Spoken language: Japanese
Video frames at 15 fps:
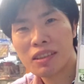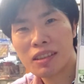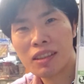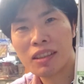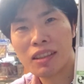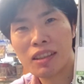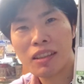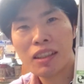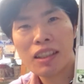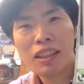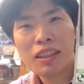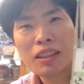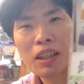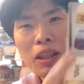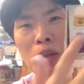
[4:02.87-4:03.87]
うん。
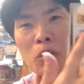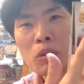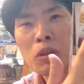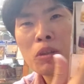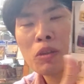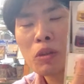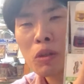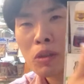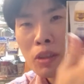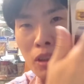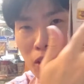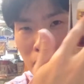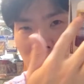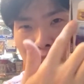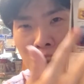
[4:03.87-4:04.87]
だからこの
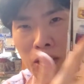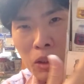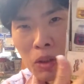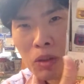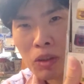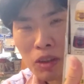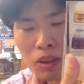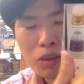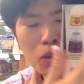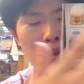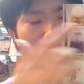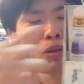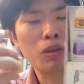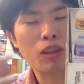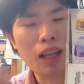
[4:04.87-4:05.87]
色を
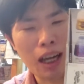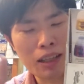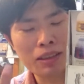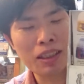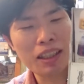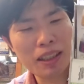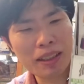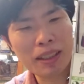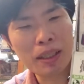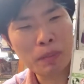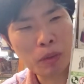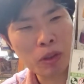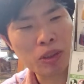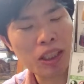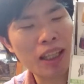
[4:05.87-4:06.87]
6個買うだけで
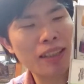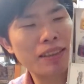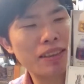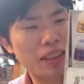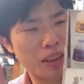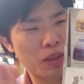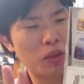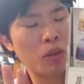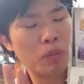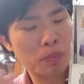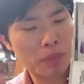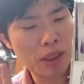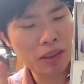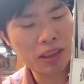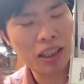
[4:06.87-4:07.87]
も
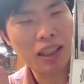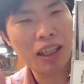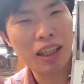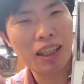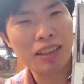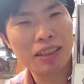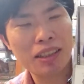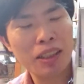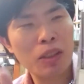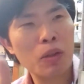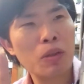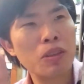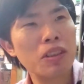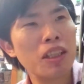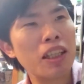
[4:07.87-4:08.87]
3600円かかって
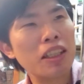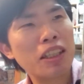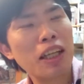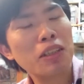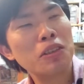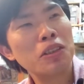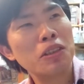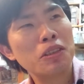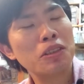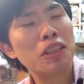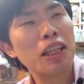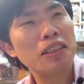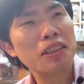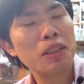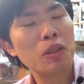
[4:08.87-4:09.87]

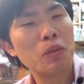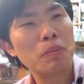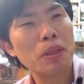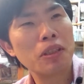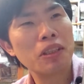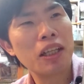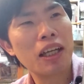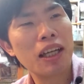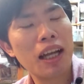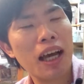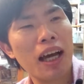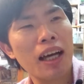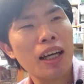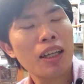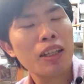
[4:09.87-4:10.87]
4100-3600だから